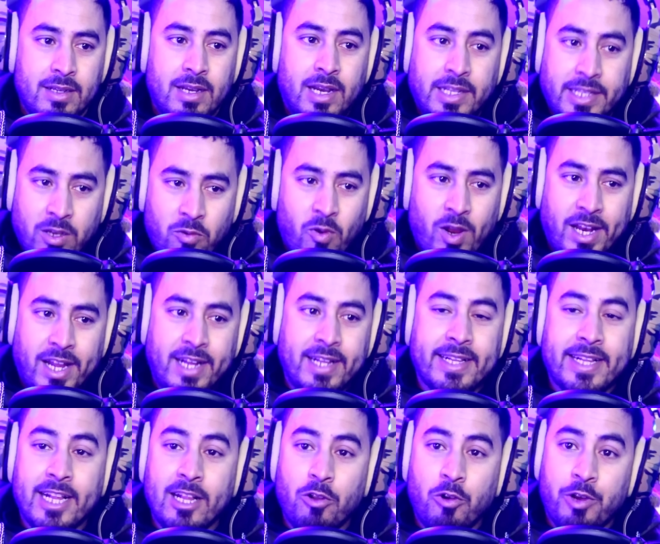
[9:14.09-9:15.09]
هذا هو الحل
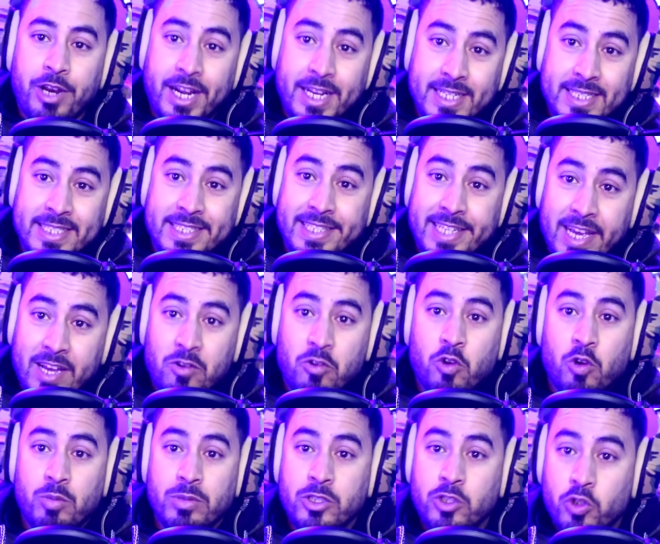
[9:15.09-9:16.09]
طلعوا رئيس
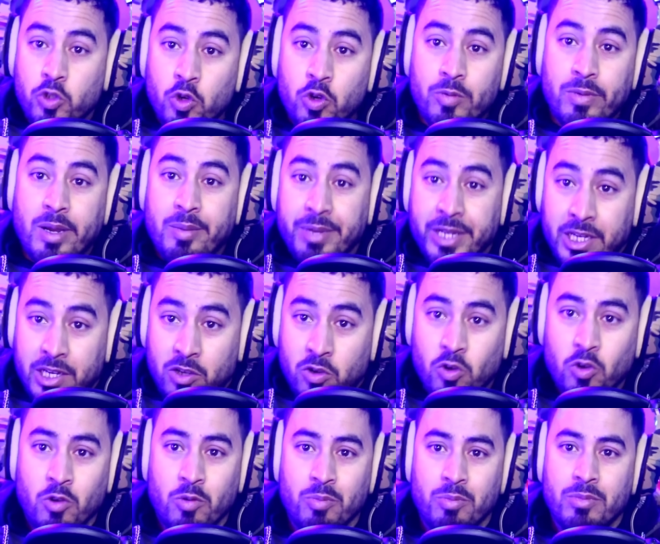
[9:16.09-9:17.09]
ديالكم نتوما
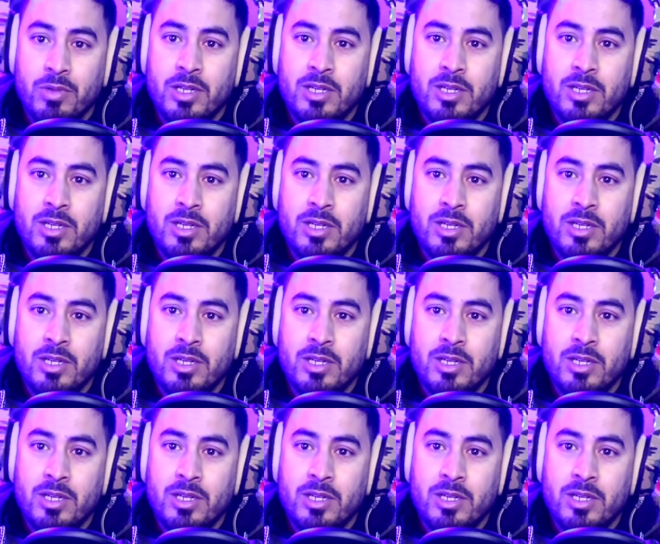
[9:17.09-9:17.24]
منكم